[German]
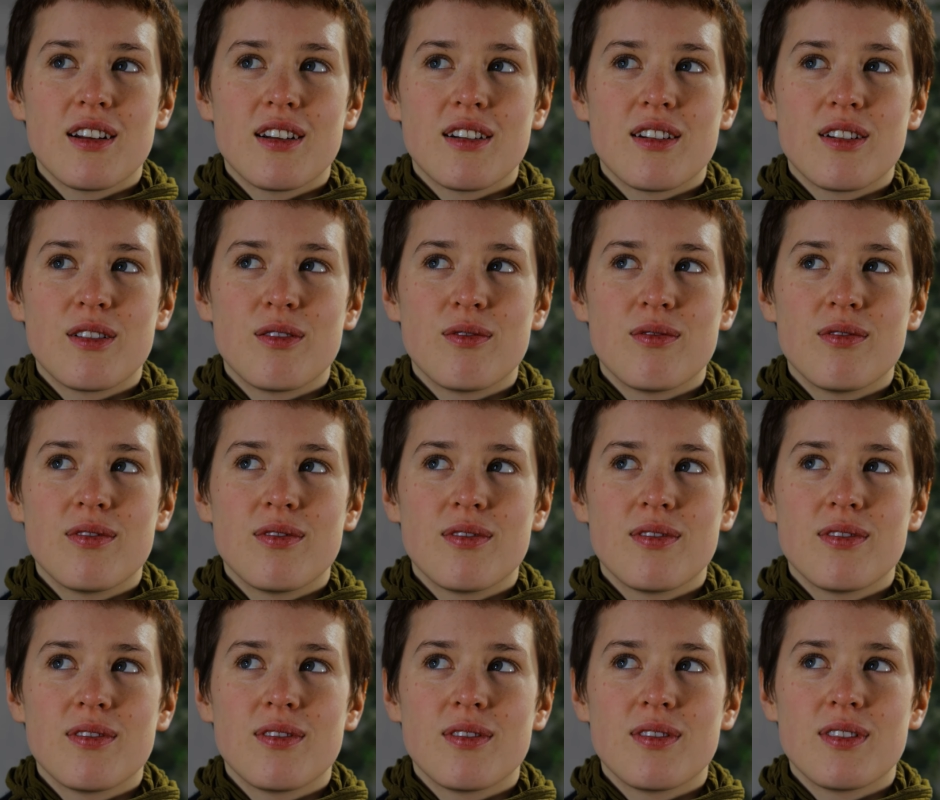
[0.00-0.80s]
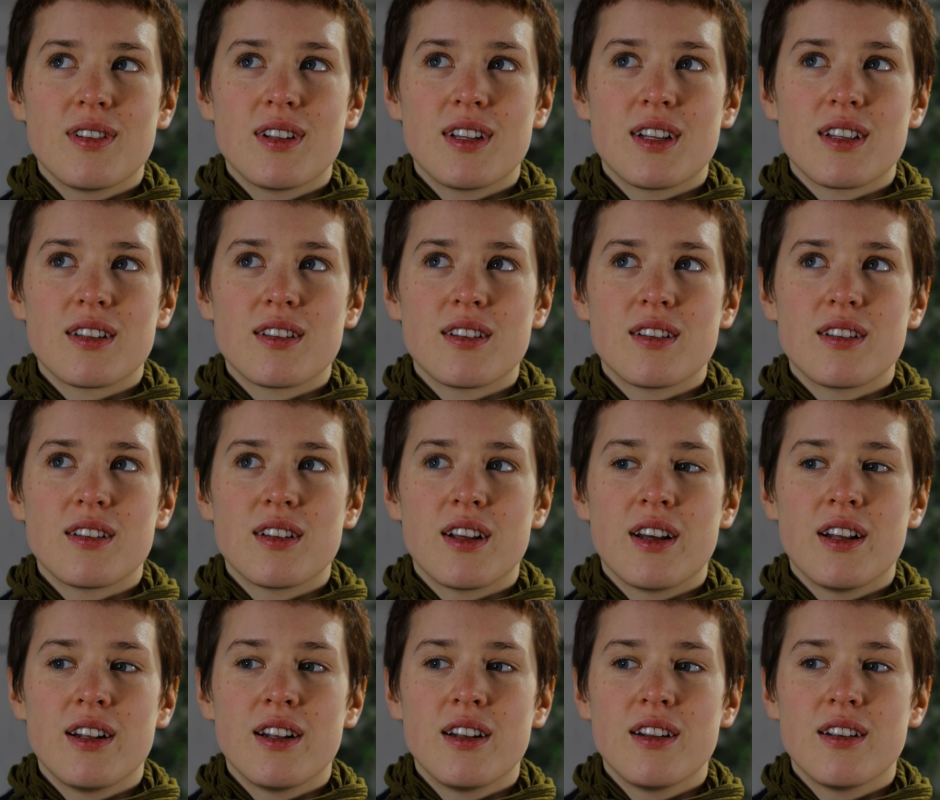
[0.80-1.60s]
ähm, dass es
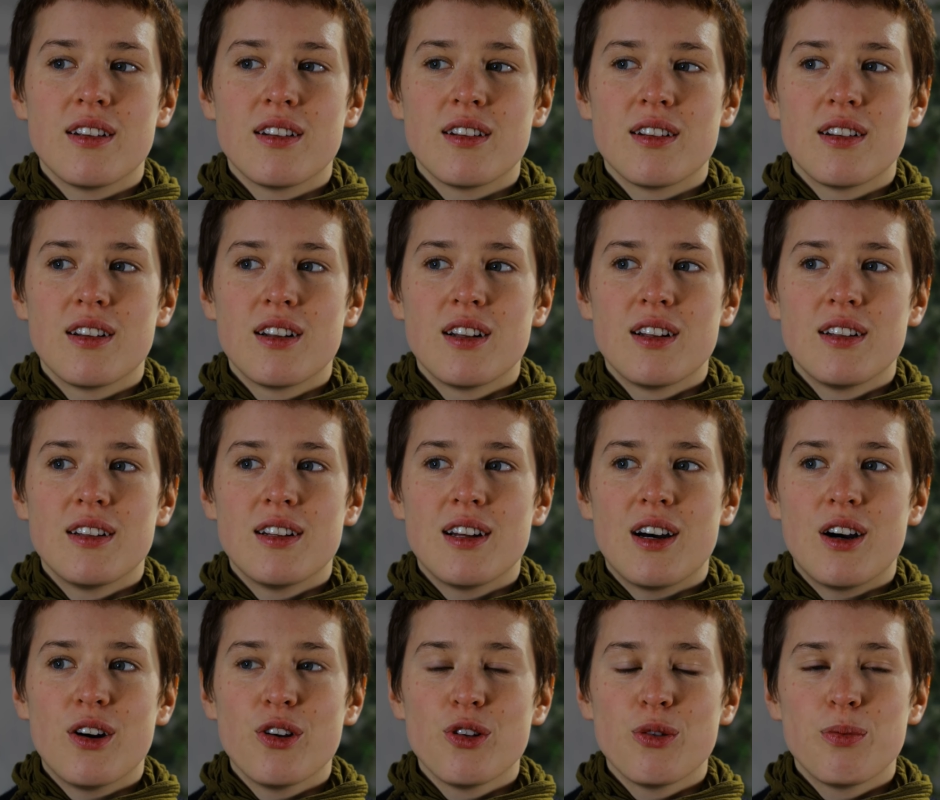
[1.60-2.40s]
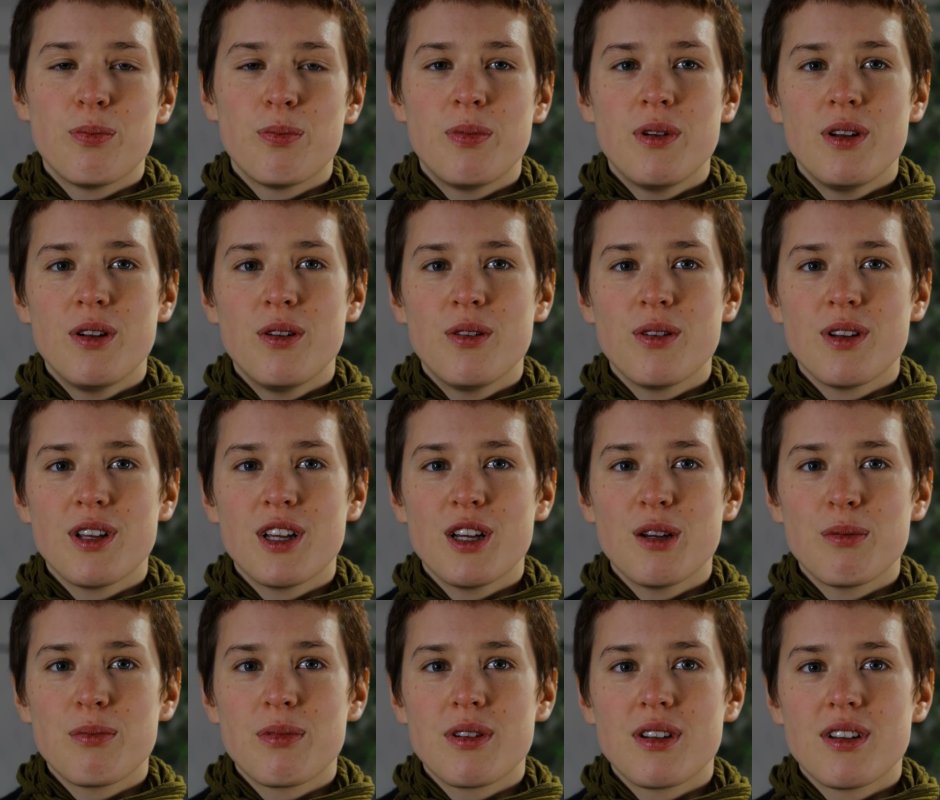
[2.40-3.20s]
eine Ausbildung
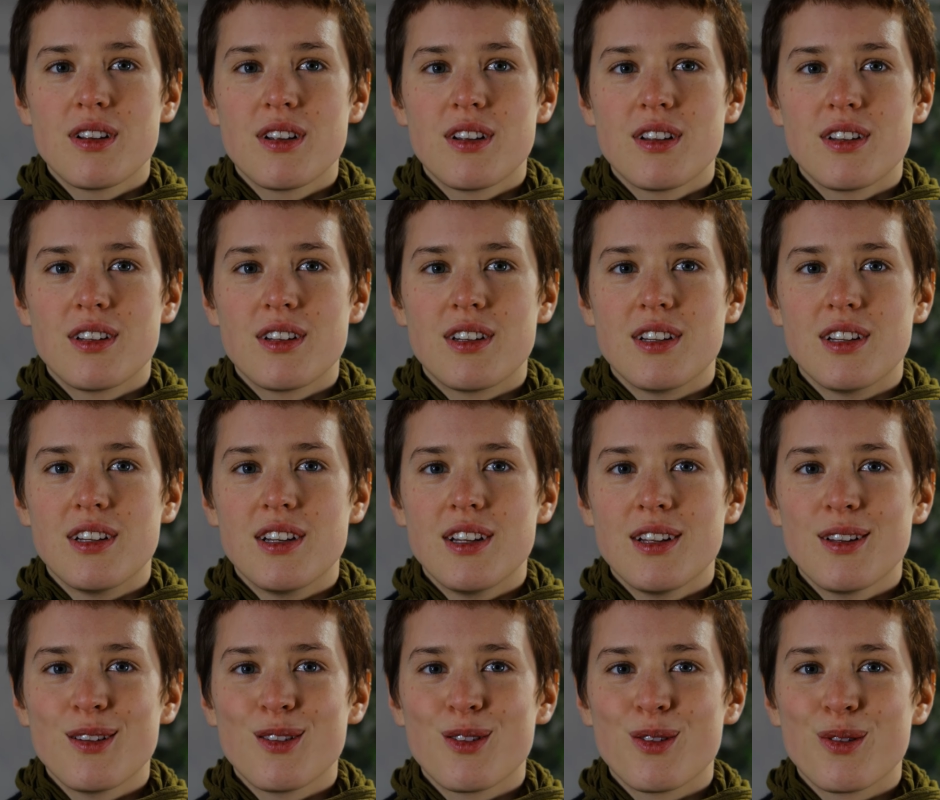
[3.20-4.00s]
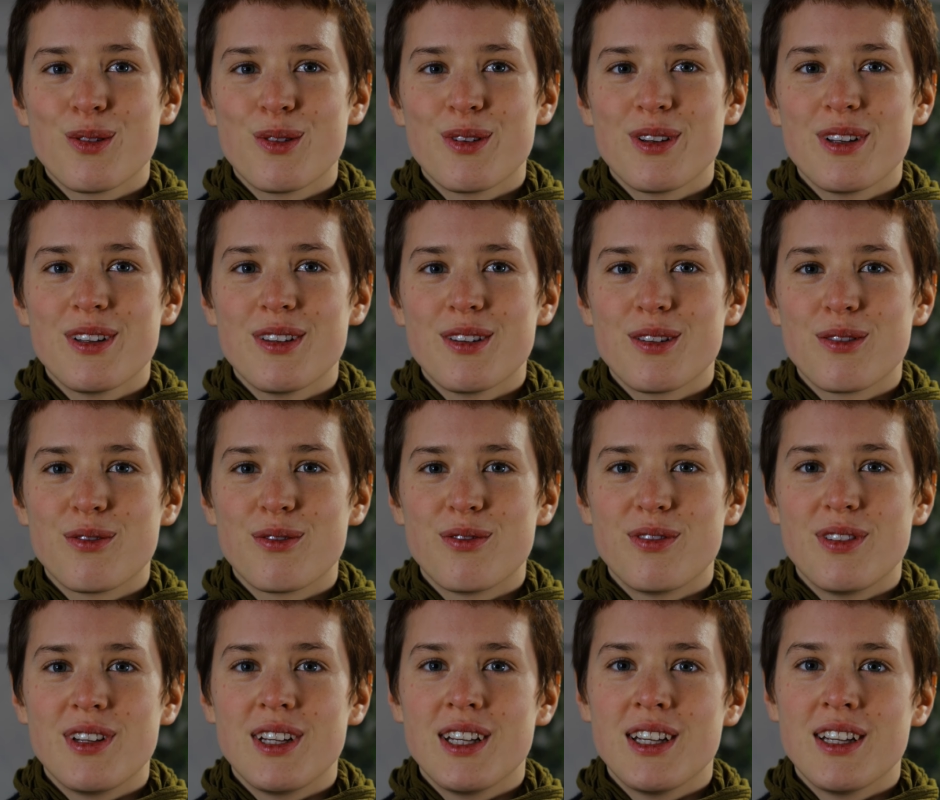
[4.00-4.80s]
gibt, die nicht so ist
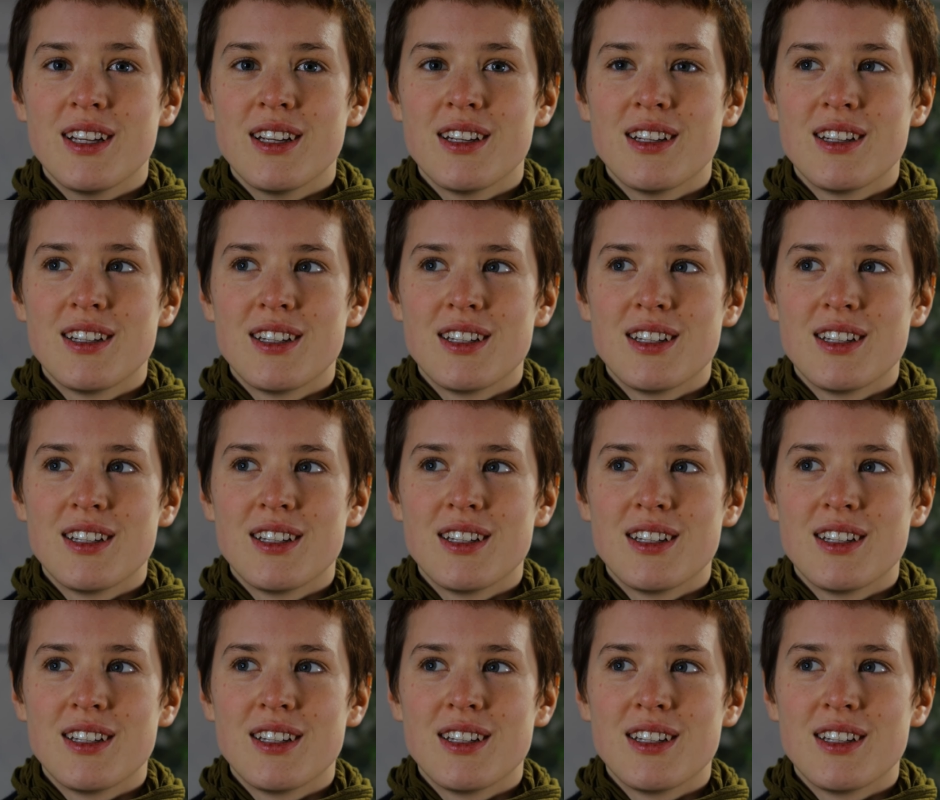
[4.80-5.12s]
wie